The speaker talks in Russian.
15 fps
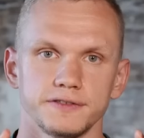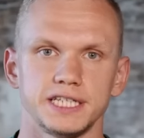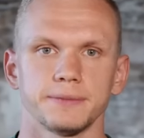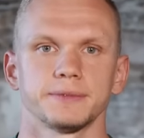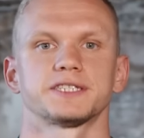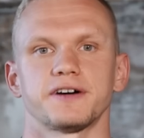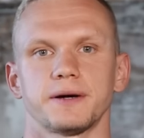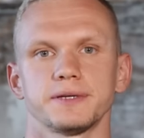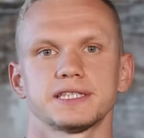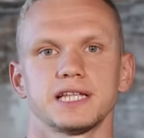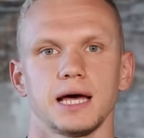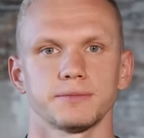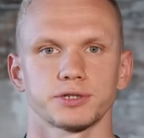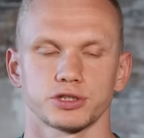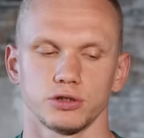Все мы с вами
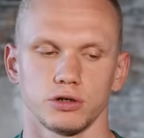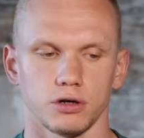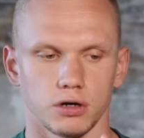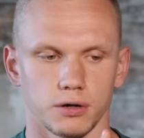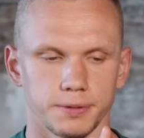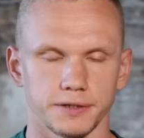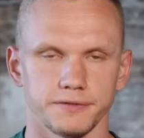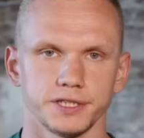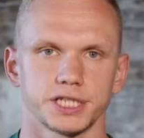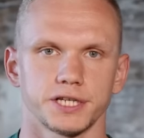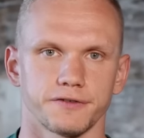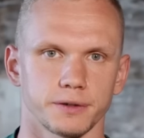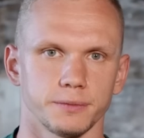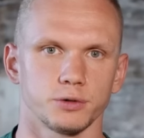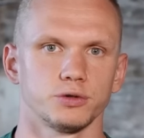знаем, что
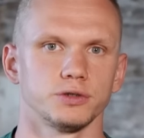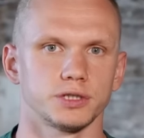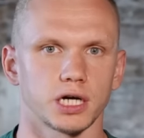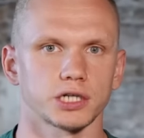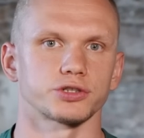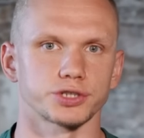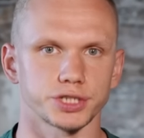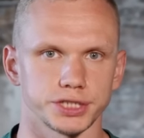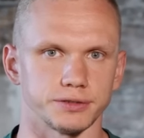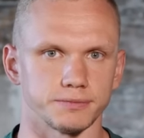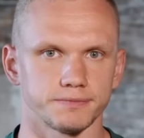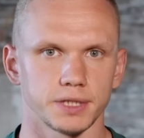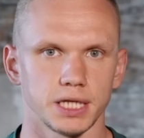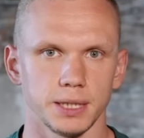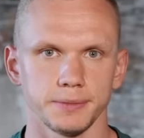привычки формируют нашу жизнь.
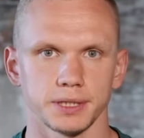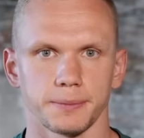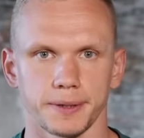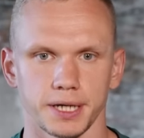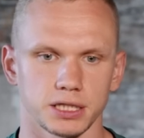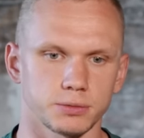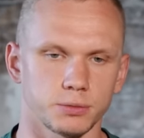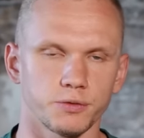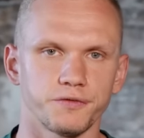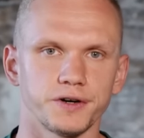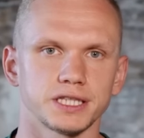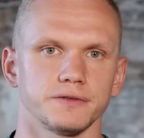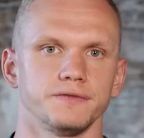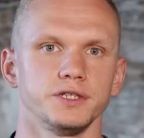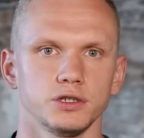Именно поэтому в
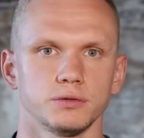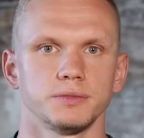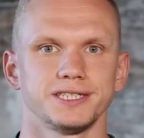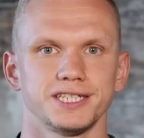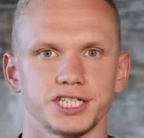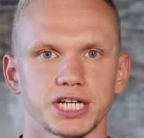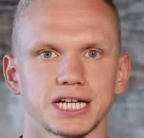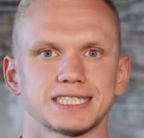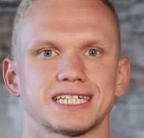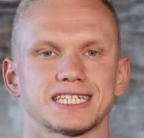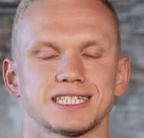этом видео мы сейчас